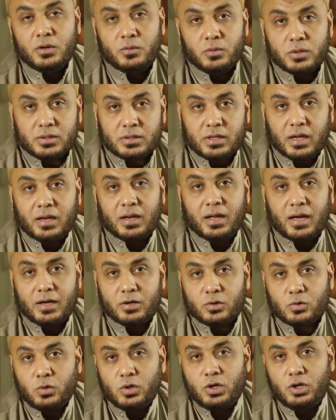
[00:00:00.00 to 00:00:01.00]
وتطلع
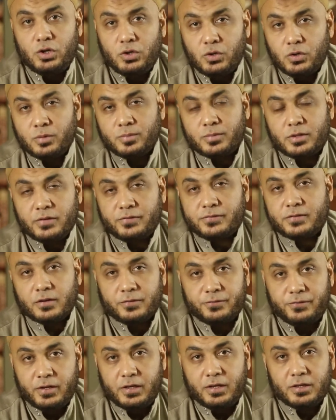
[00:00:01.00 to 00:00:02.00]
عن كل يوم تفطر
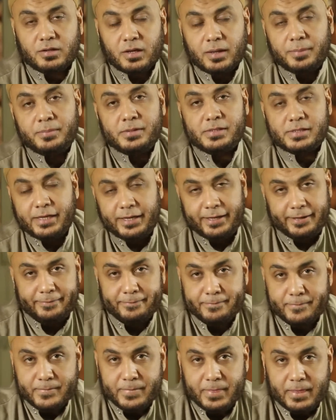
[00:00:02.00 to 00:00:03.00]
فيه اطعام
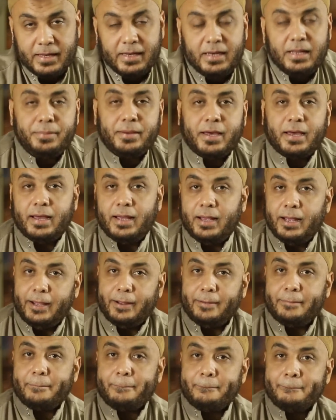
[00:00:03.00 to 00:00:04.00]
مسكين ليه
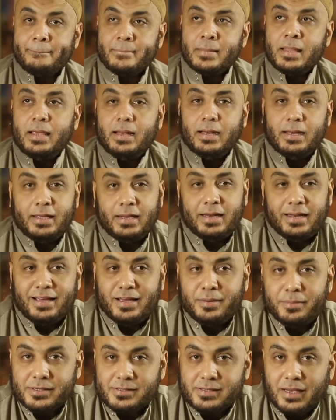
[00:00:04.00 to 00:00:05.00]
بقى لان
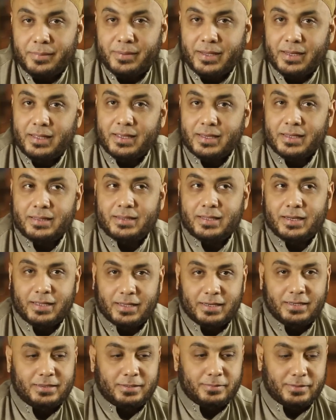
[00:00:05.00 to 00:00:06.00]
هيبقى صعب عليها جدا
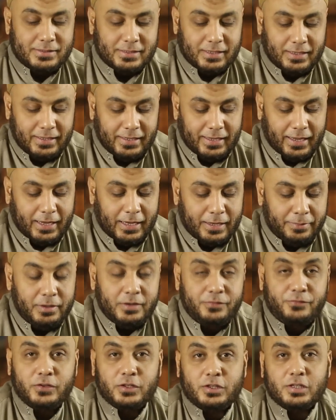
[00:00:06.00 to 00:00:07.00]
يعني انت مثلا هي
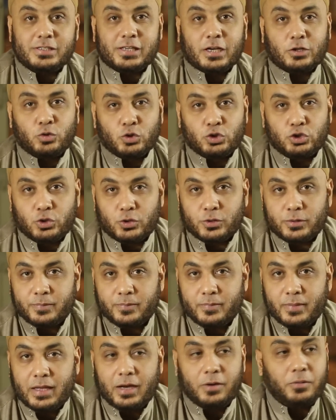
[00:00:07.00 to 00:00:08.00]
حامل في تسعة اشهر
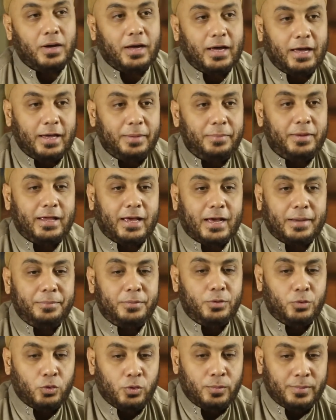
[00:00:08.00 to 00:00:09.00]
او حامل يا
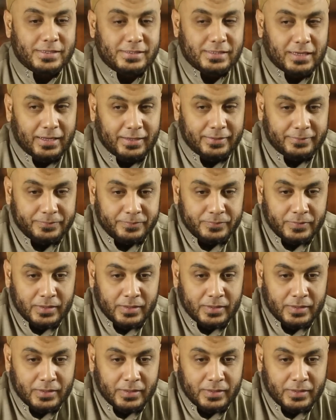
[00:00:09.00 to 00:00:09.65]
عم نقول مثلا